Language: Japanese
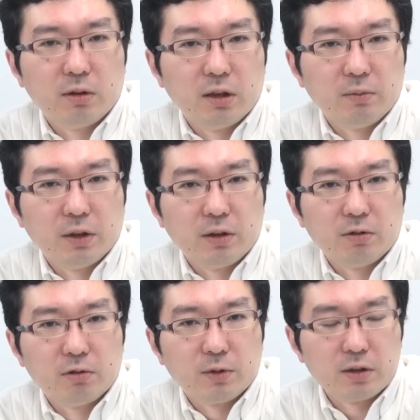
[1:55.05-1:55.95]
を今入れ
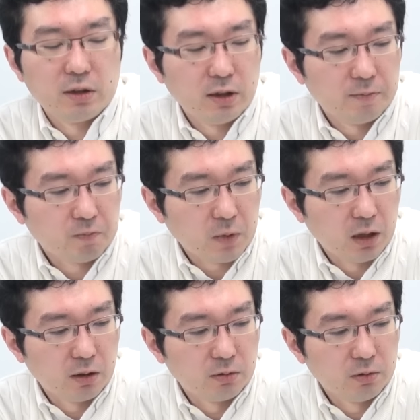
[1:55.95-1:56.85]
ておりまして
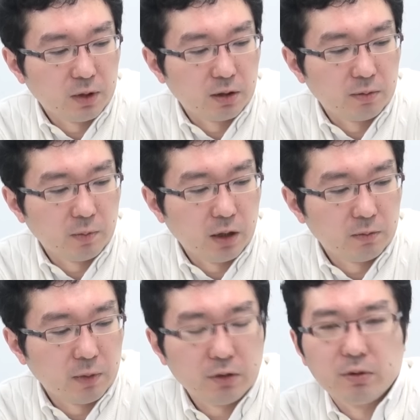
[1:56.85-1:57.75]
あの今
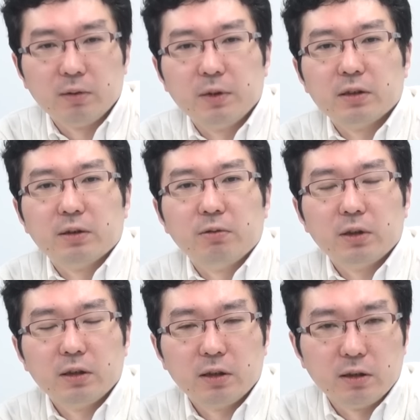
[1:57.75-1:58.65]
後で皆さんご
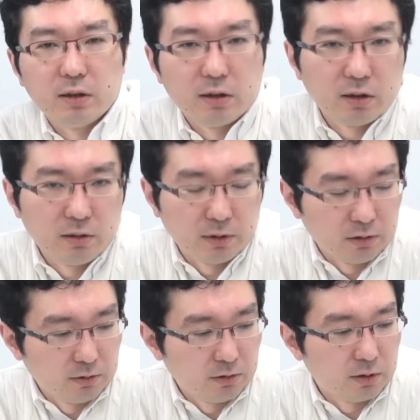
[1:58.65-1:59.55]
覧になっていただければ
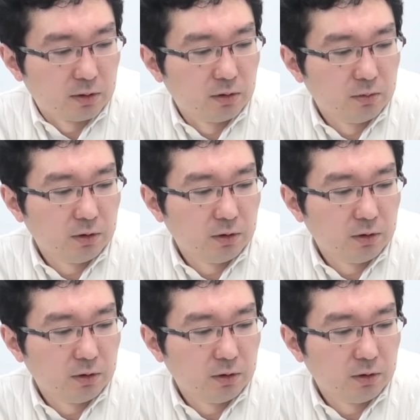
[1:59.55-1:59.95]
と思うんですけど